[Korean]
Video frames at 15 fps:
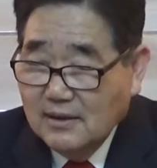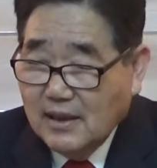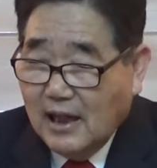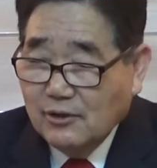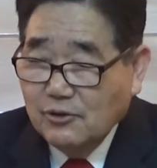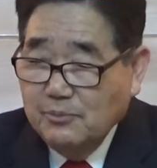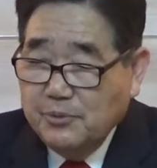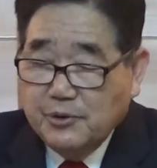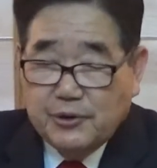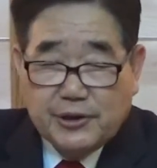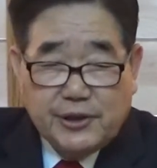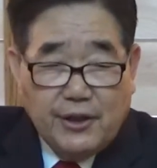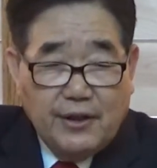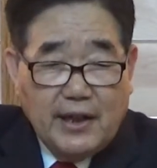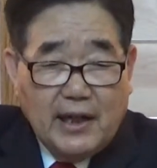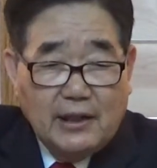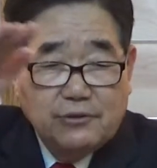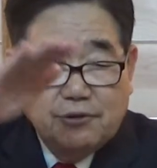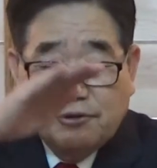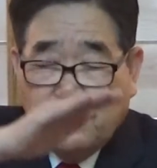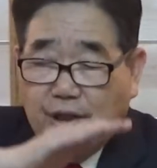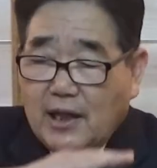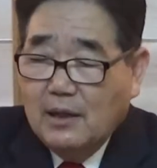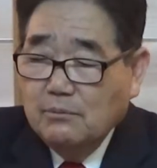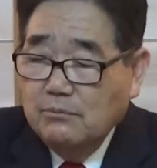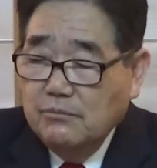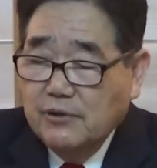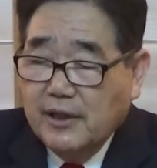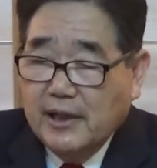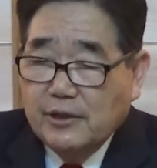아주 미국에 태어나가지고 서양
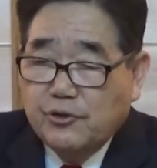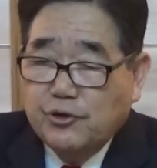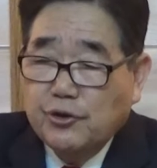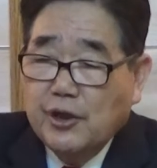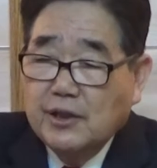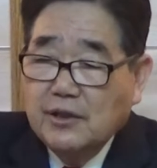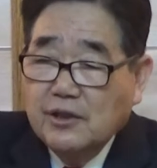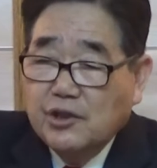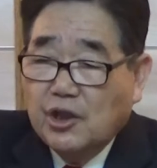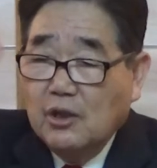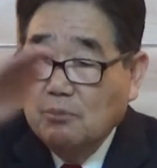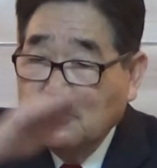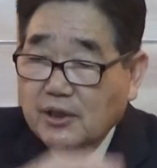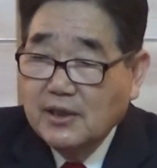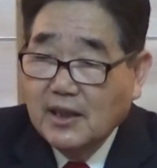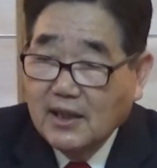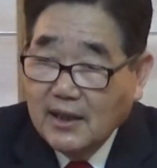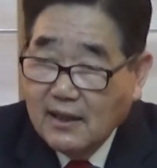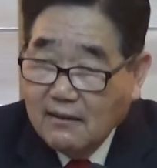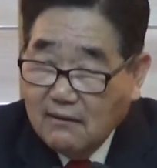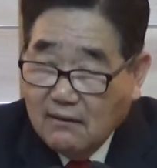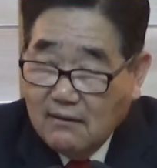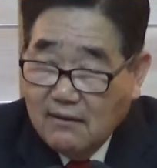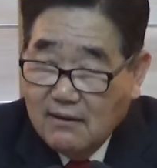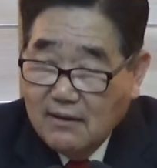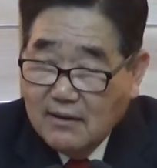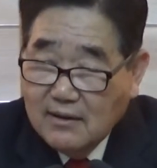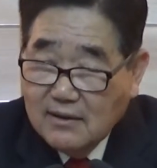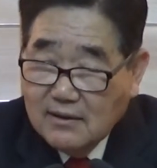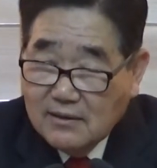문화에 취해 있는 젊은이들에게요
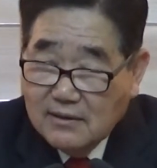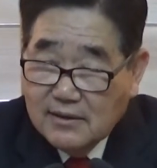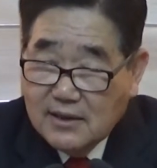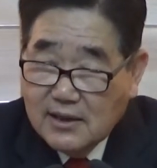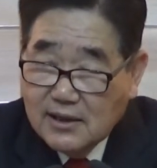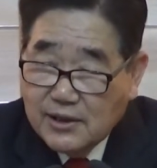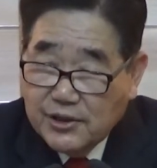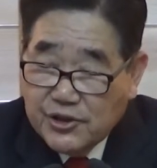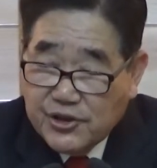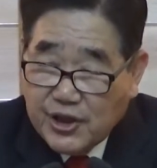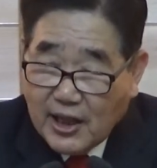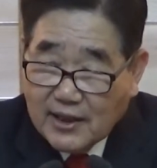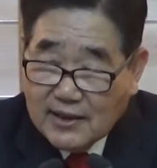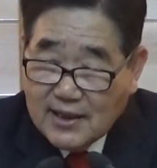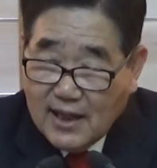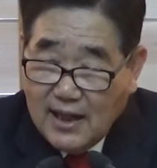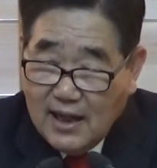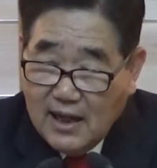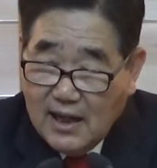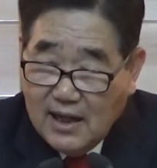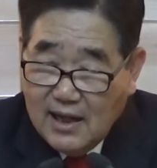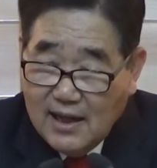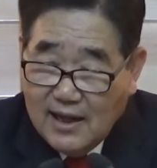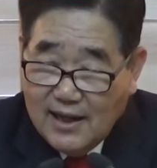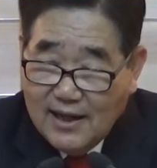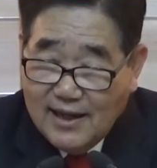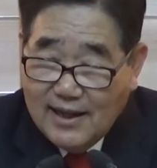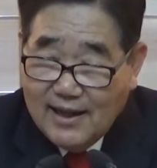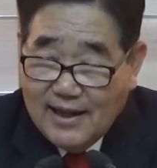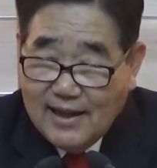너희들이 크리스찬이냐
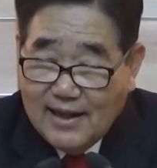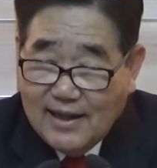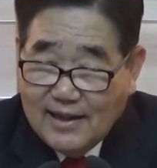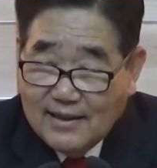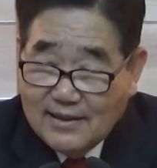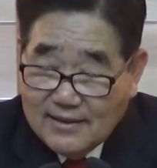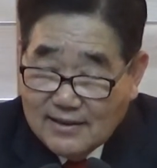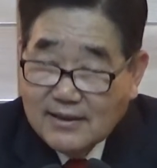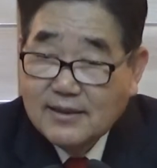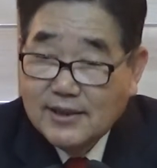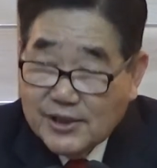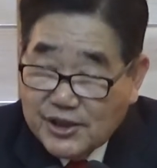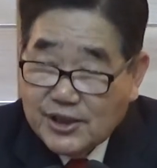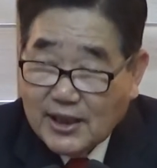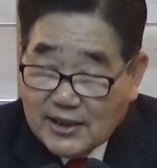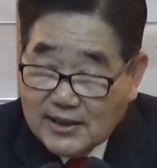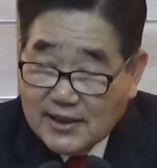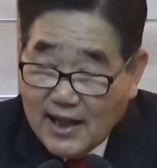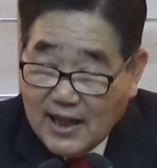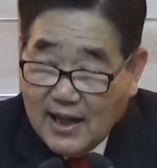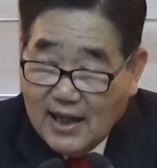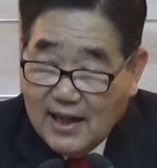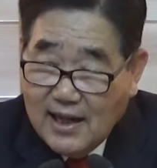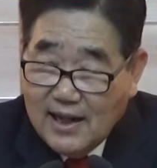크리스찬이냐